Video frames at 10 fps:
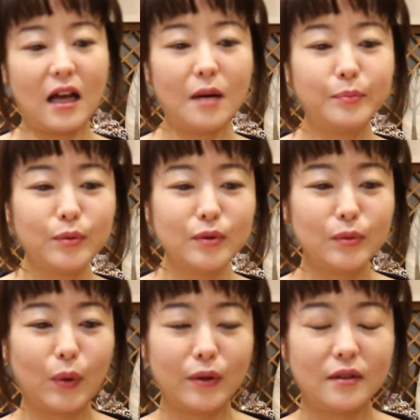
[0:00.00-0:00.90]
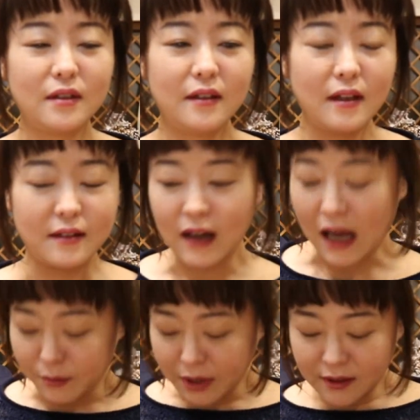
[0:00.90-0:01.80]
이제 앞부분을 보여드릴 텐데
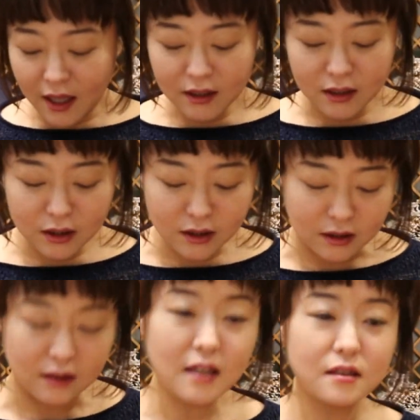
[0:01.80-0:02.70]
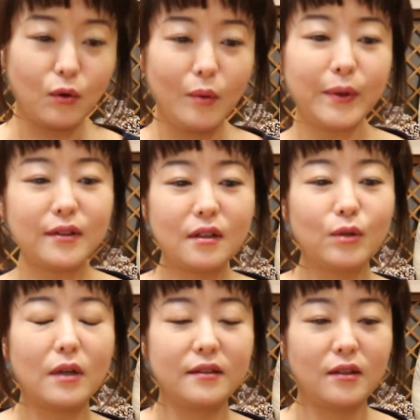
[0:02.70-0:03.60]
제가 밑에는 사실
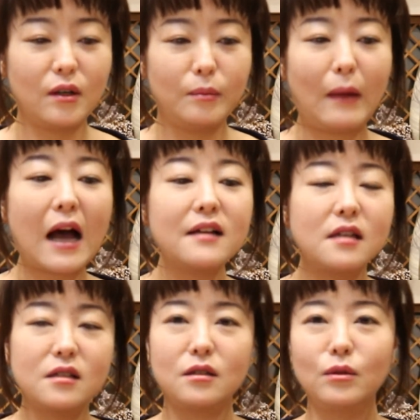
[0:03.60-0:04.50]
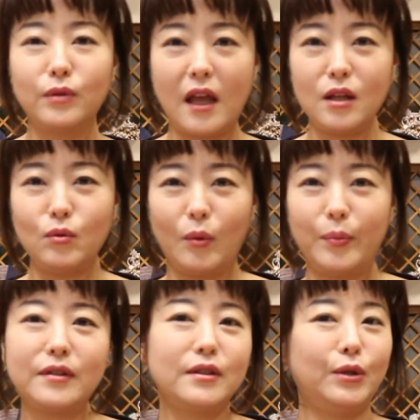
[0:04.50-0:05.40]
원피스를 입고 왔어요. 마 재질로 된
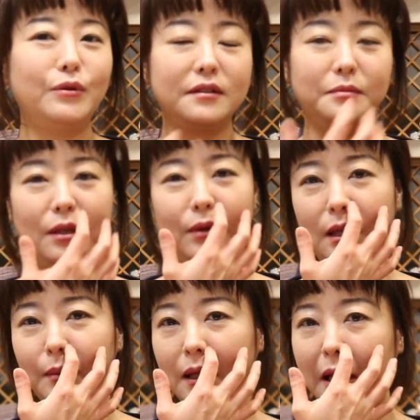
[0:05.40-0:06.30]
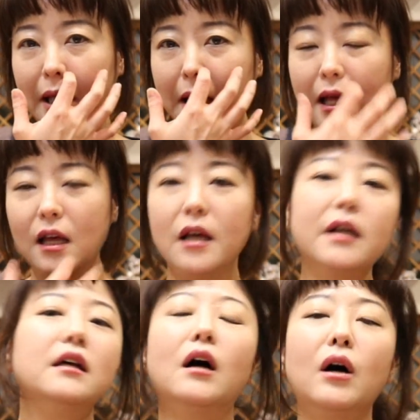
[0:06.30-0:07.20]
원피스를 입고 왔습니다. 왜냐면은
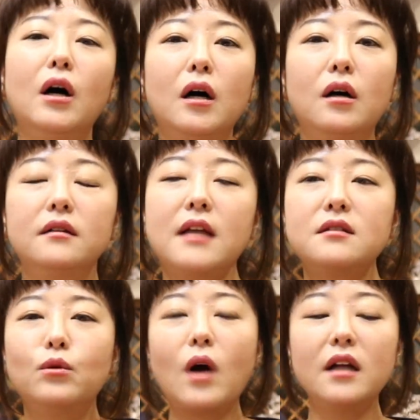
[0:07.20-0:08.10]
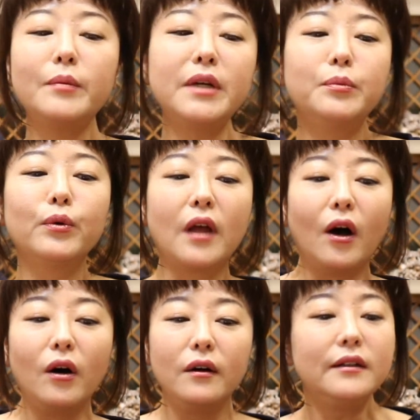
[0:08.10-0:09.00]
어 사실 이거 하나만 입어도
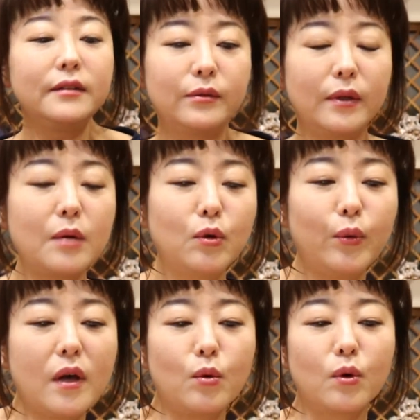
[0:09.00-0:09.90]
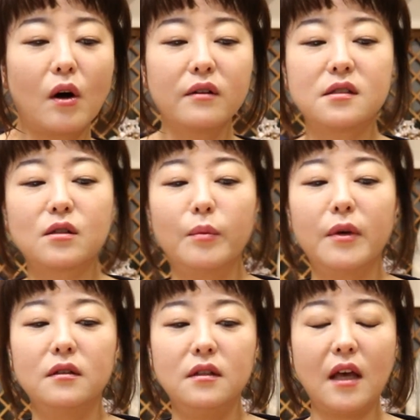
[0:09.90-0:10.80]
돼요. 왜냐면 요 위에 요거 걸칠
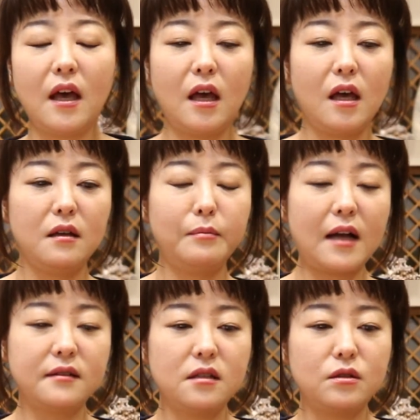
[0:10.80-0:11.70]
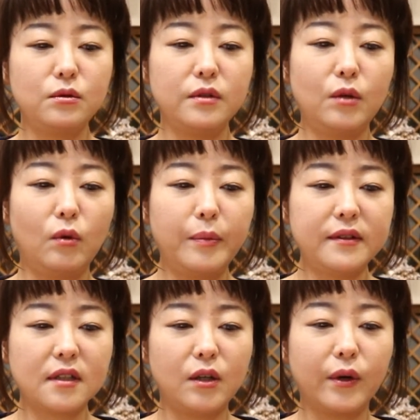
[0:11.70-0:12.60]
거면 이게 마 재질로 된
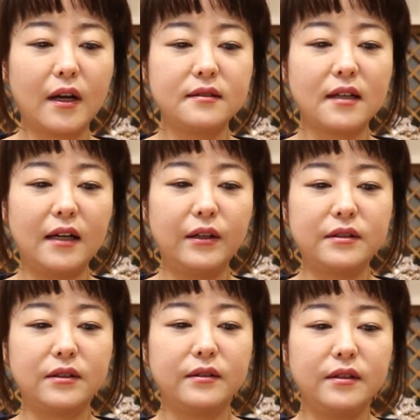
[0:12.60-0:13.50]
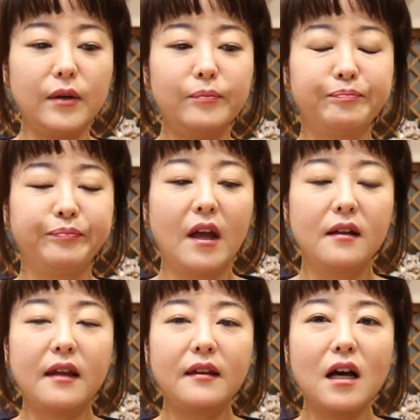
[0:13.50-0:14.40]
원피스가 여기까지 가려지거든요.
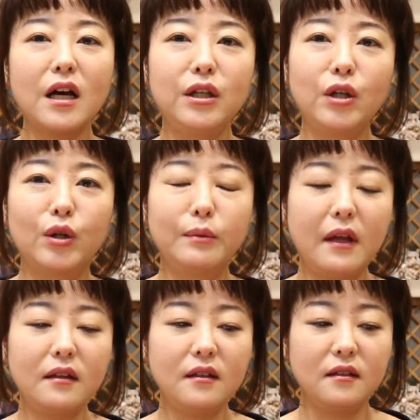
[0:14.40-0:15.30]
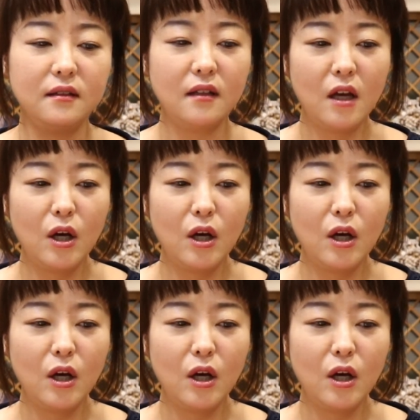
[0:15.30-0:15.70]
제 생각에는 여름에는